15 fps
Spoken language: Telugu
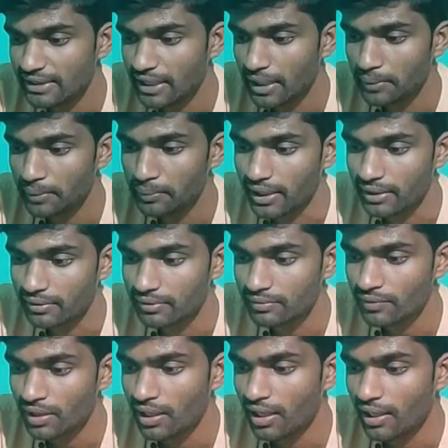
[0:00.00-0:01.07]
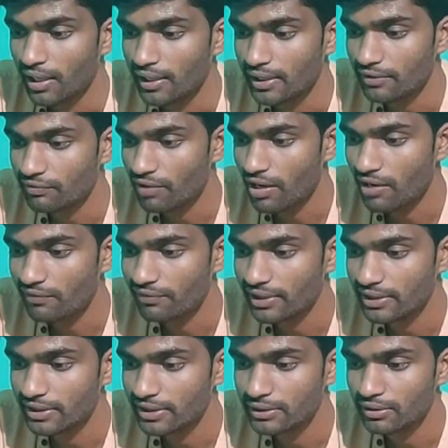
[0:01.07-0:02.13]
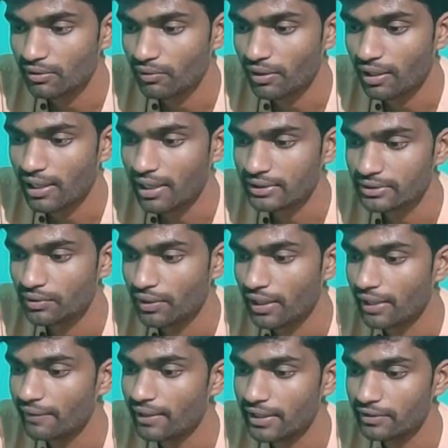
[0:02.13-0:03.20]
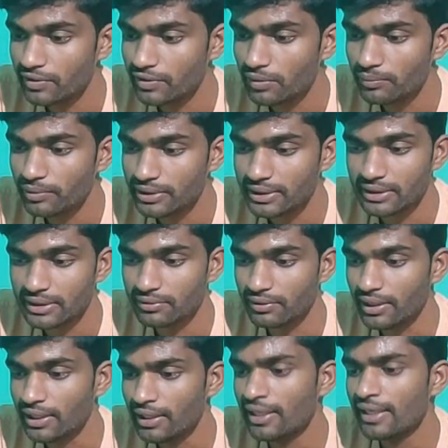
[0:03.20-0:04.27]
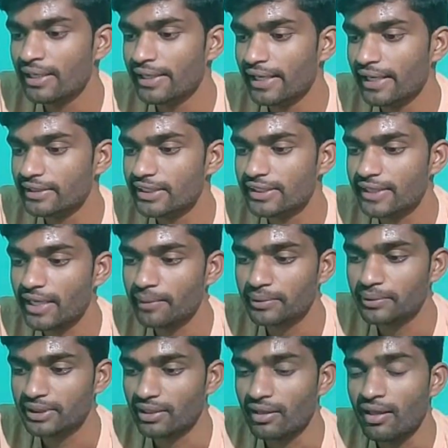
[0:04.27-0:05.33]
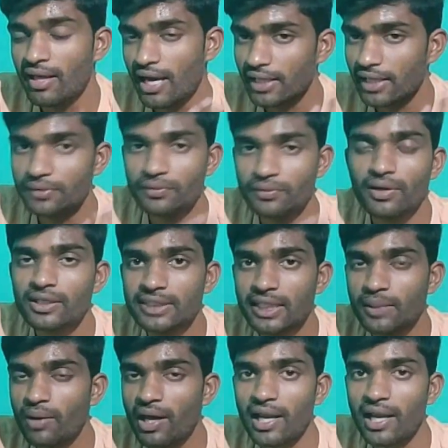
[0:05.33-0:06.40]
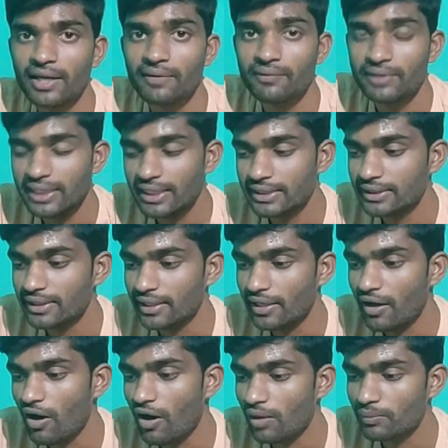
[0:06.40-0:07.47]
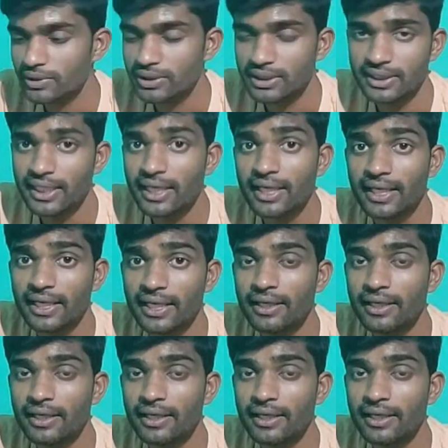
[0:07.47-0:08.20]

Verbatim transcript: అయిపోయా అంటే ప్రాఫిట్ ఒక లాస్ రెండు వేల ఐదు వందలు బుక్ చేసుకుని ఎగ్జిట్ అయిపోయా అది కూడా సేమ్ అలానే వదిలేసి ఉంటే ఆల్మోస్ట్ అయితే నాకు